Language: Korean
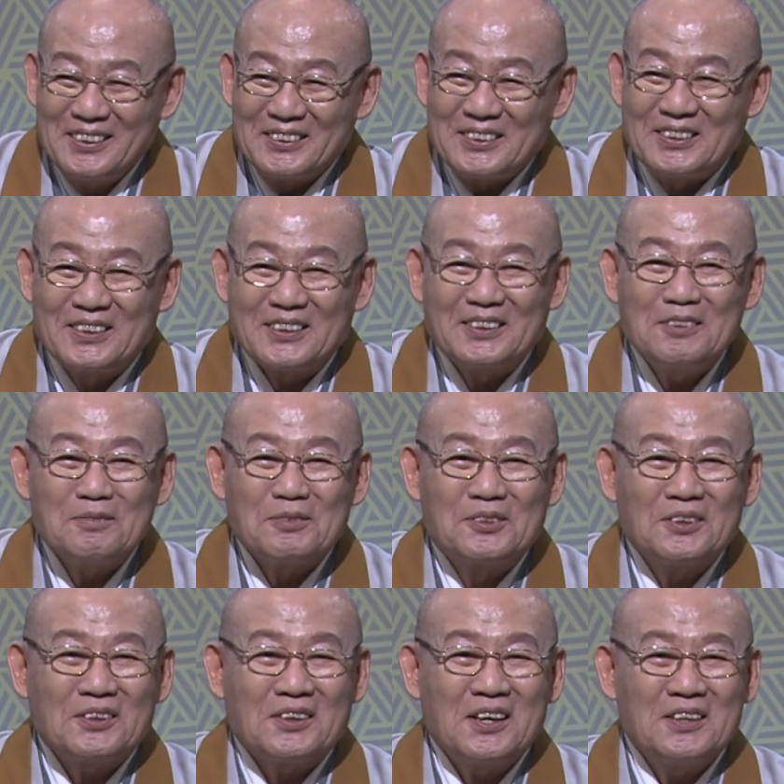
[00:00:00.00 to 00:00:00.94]
지금
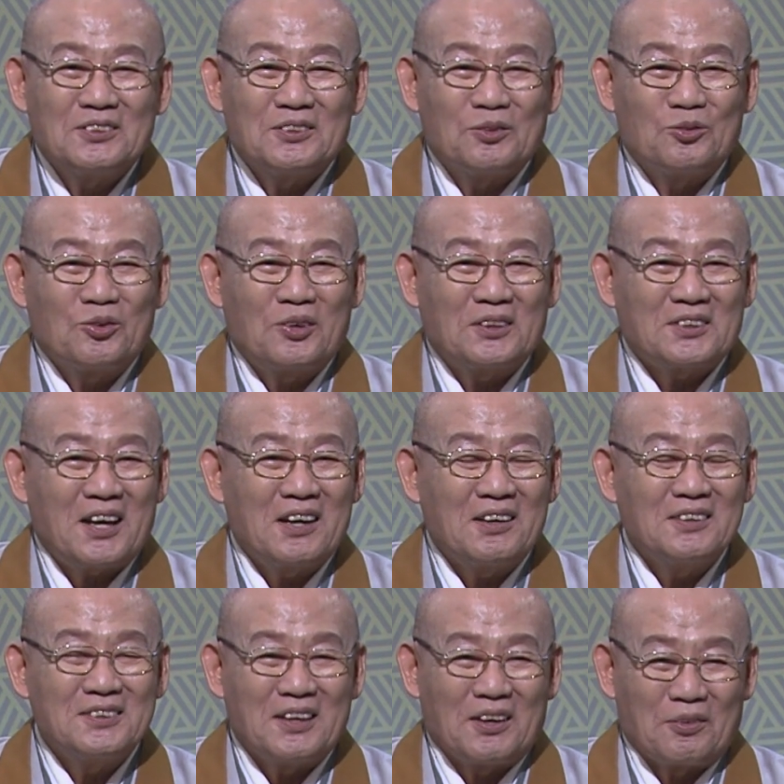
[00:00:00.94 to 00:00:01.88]
그렇게 해서 누가
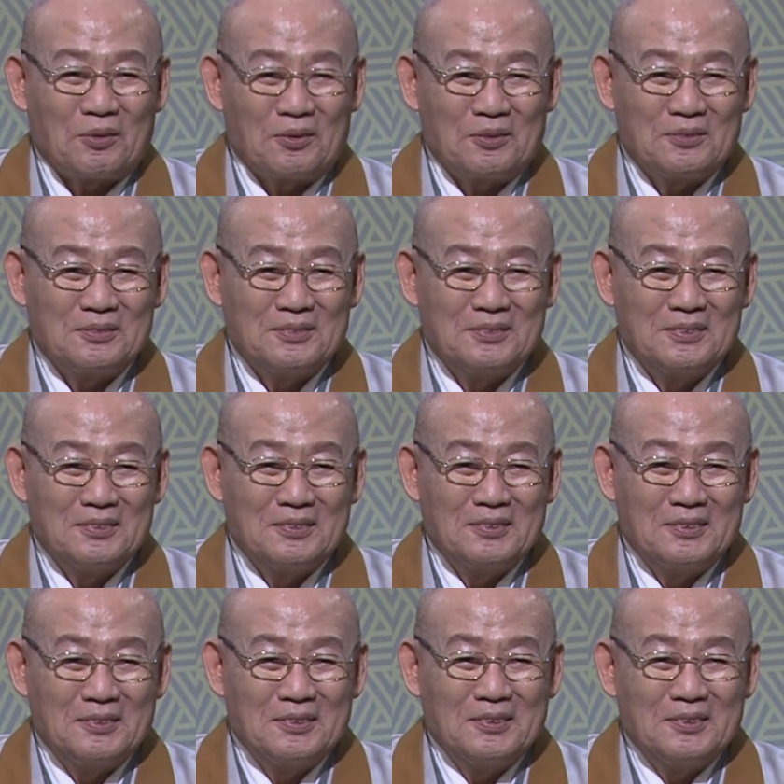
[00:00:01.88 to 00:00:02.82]
살겠냐고.
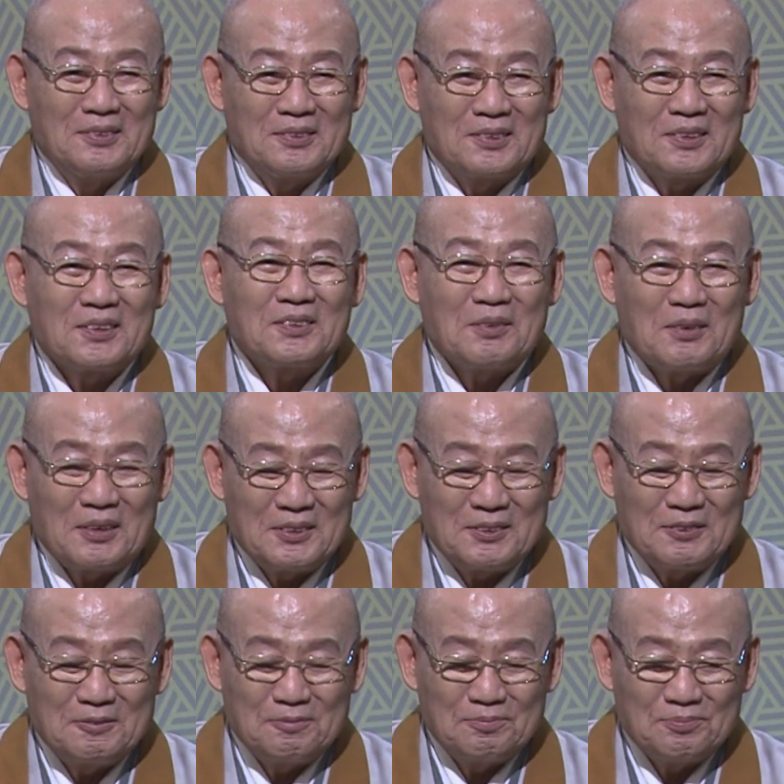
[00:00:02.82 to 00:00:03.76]
그러게 말이에요.
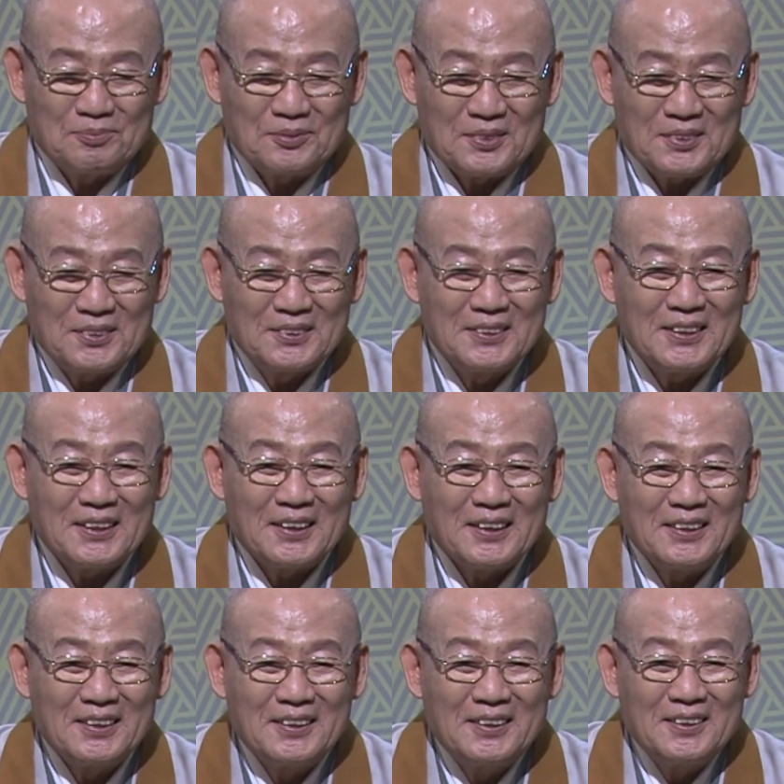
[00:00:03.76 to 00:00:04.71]
근데
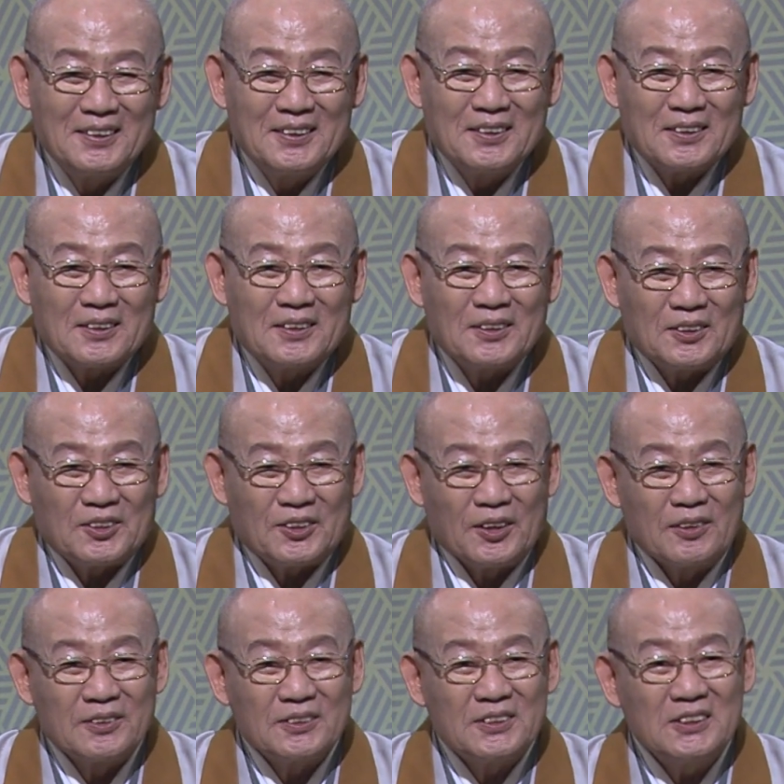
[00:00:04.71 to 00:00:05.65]
그
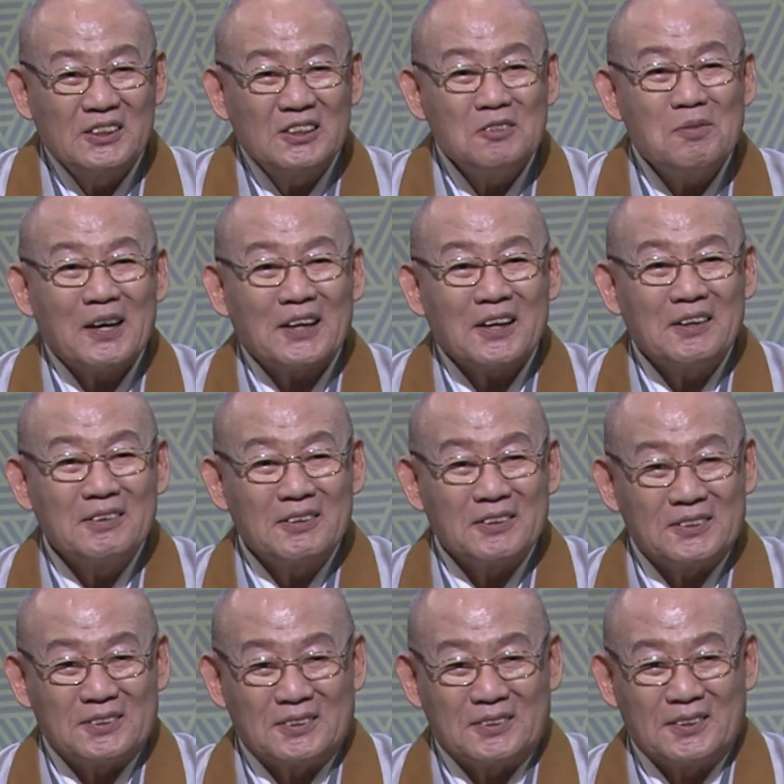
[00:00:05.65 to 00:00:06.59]
정신을 말하는
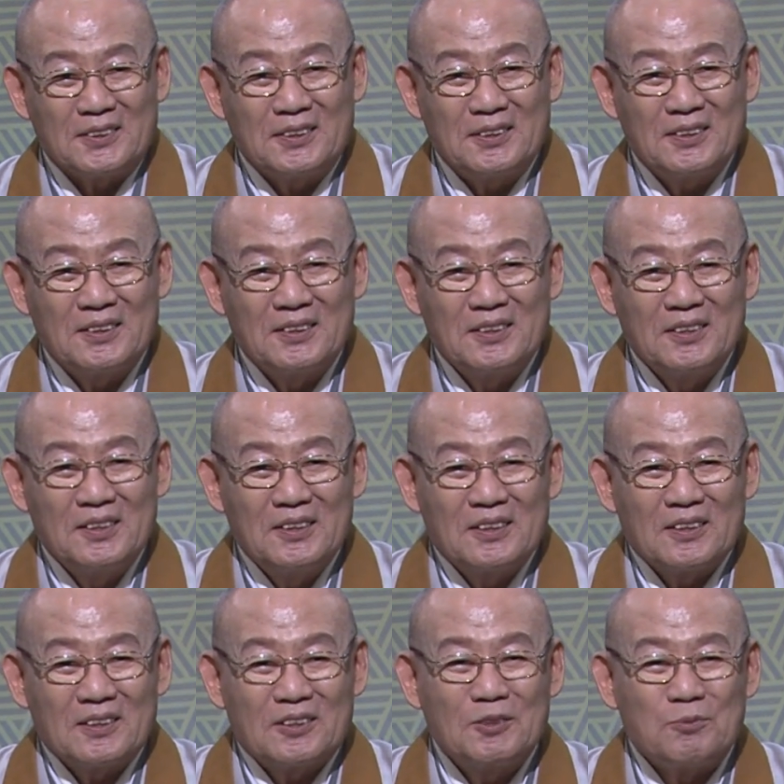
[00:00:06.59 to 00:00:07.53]
것이지
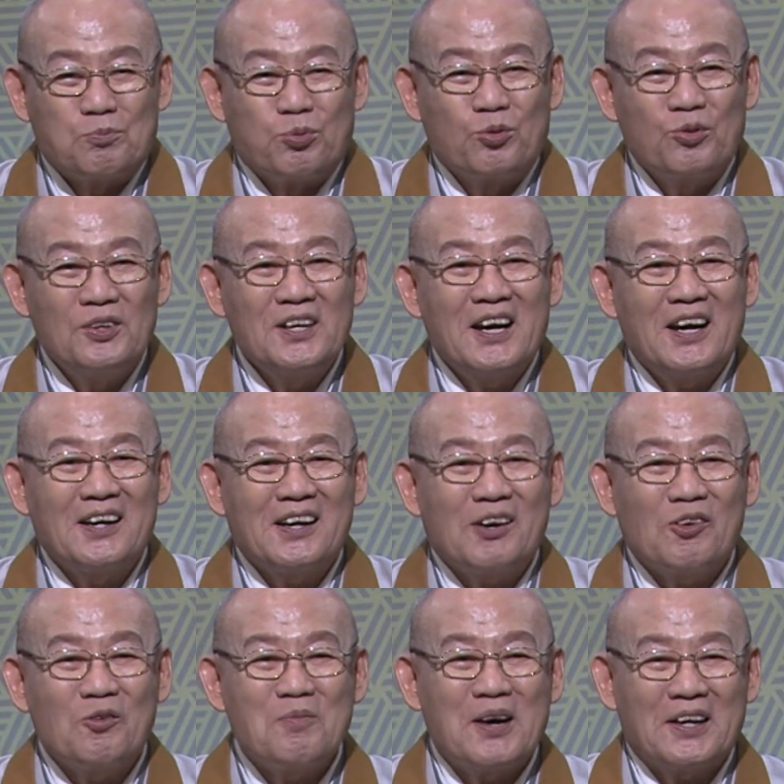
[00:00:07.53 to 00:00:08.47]
그 분량을
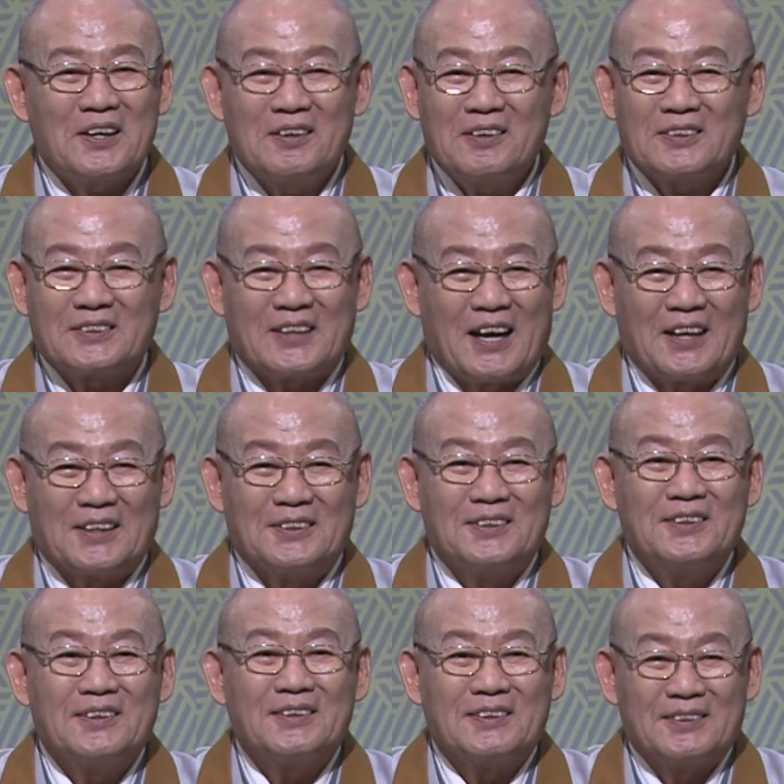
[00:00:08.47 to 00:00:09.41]
갖고 말하는 것이
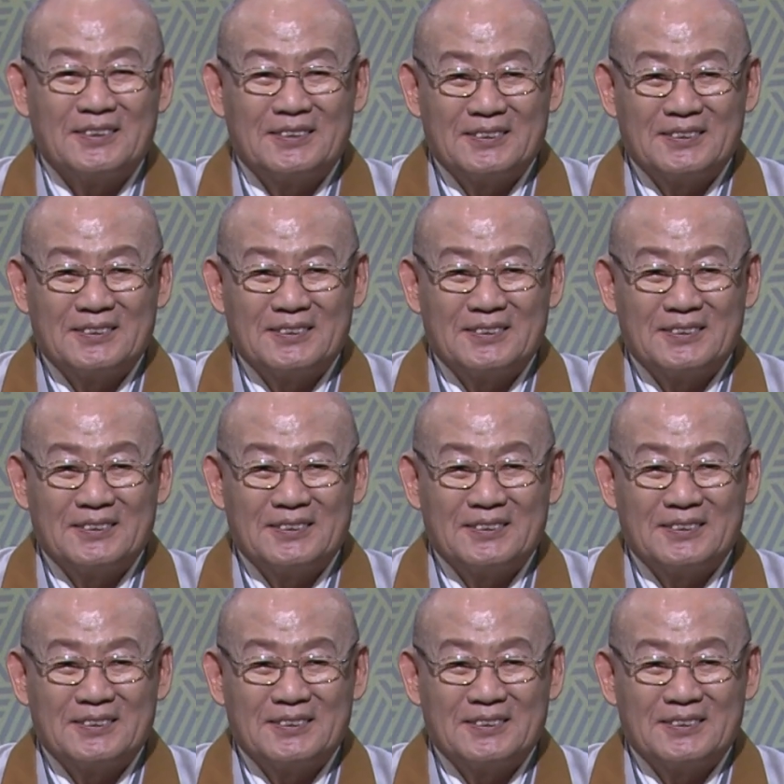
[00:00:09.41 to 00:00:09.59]
아니에요.